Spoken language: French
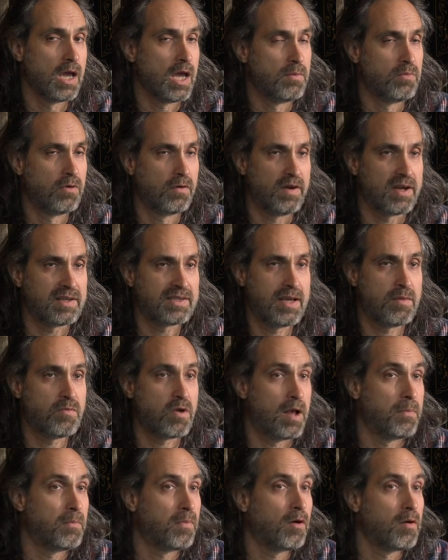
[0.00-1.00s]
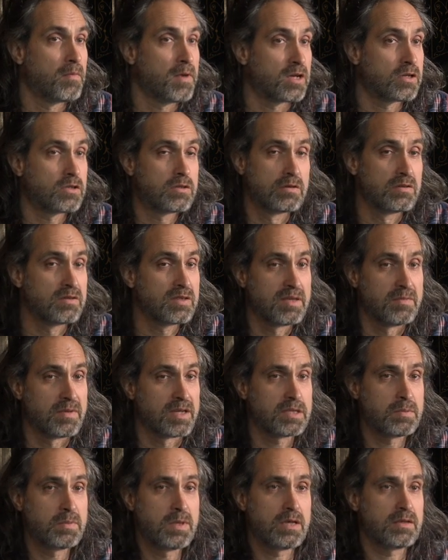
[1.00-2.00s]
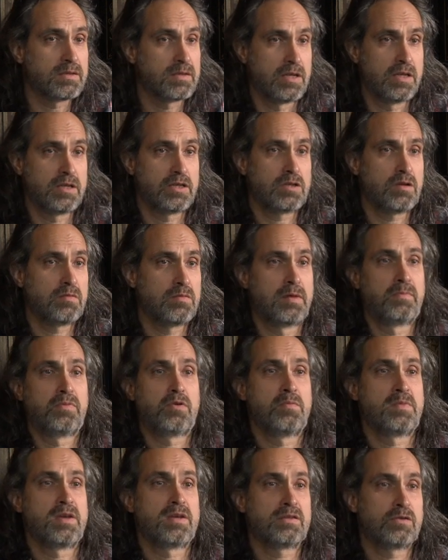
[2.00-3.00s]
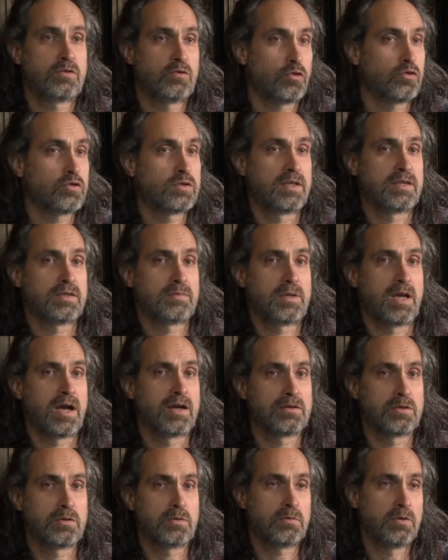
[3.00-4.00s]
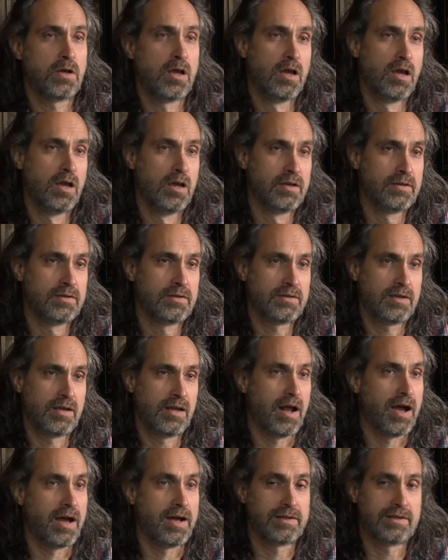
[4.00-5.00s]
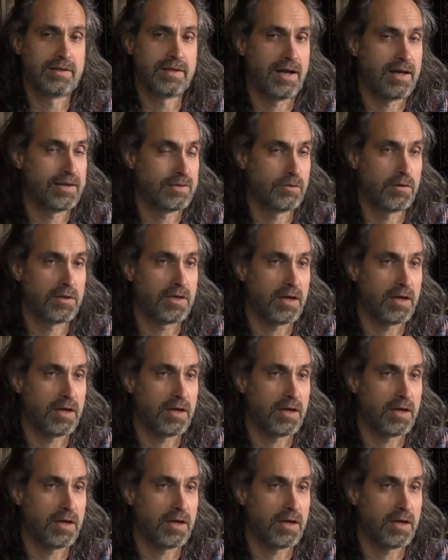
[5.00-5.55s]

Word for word: Et pour faire ça, moi, la première chose qui m'inspire, c'est les gens. Ma première source d'inspiration, c'est la terrasse de